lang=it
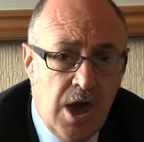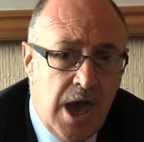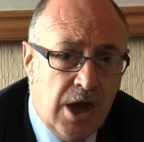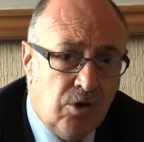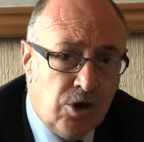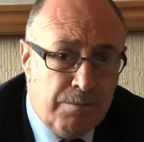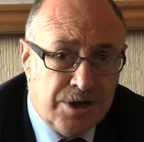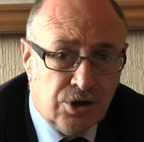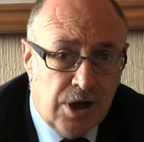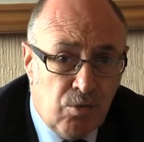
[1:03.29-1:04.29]
Ecco, io
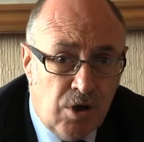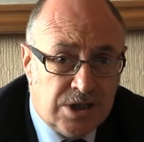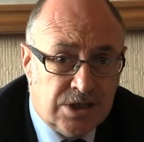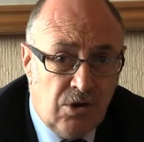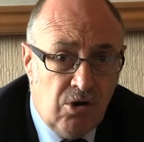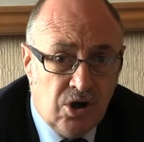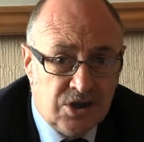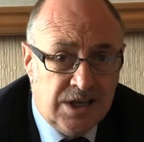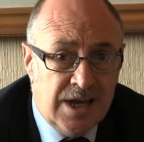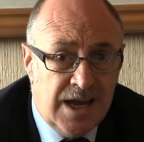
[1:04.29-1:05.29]
penso che questa
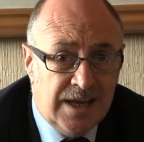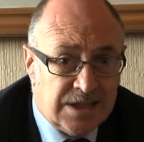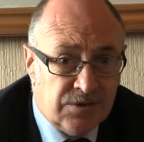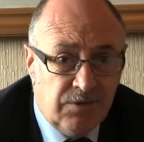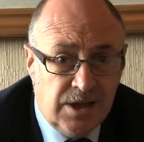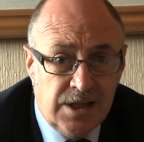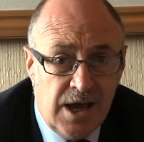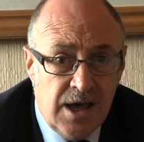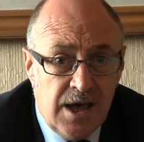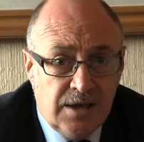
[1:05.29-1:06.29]
sia la
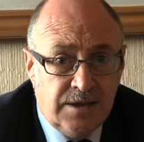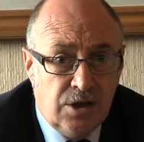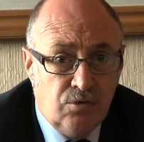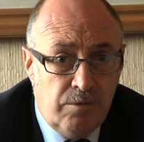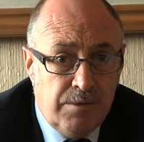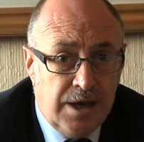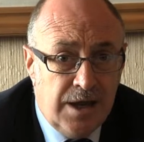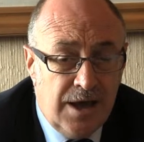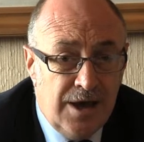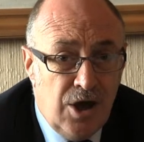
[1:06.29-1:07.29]
sfida del
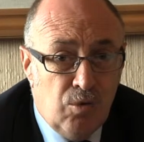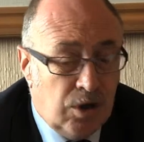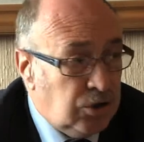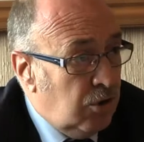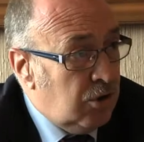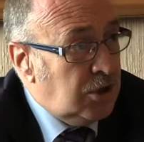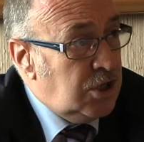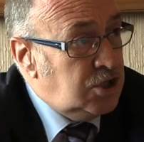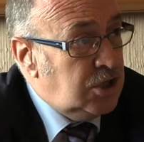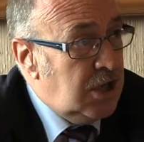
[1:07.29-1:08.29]

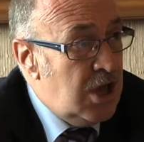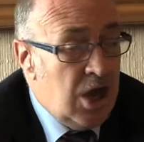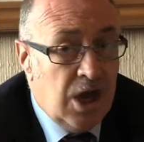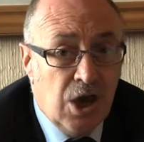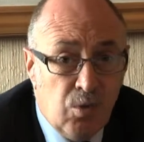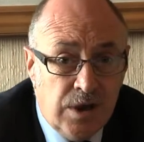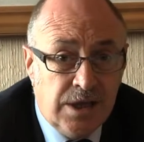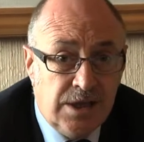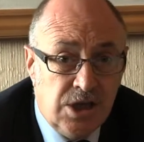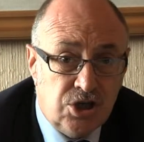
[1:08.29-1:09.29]
2014-15
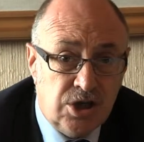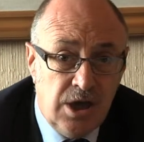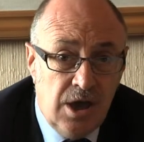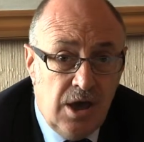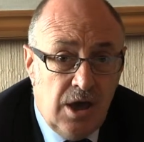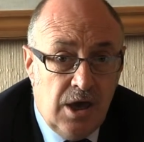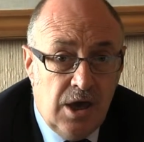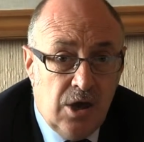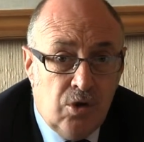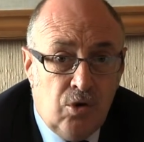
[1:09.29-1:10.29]
eh,
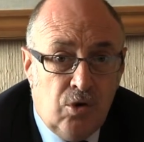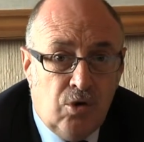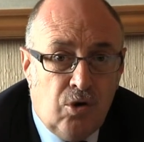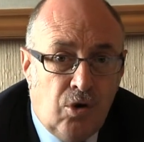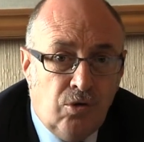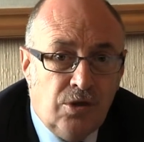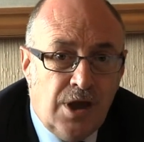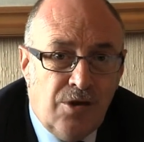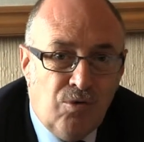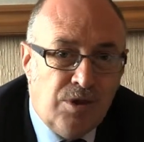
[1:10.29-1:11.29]
eh,
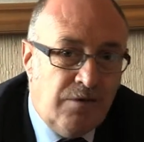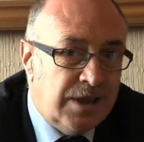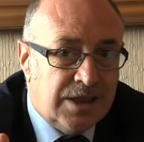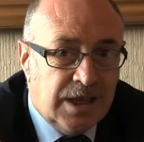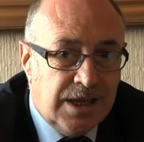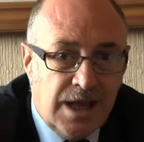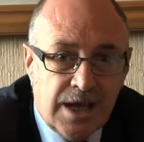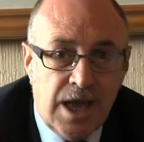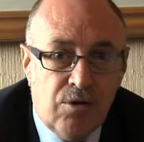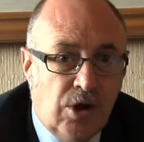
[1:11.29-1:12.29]
con una vetrina
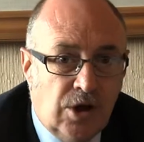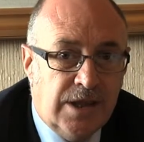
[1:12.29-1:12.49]
che è quella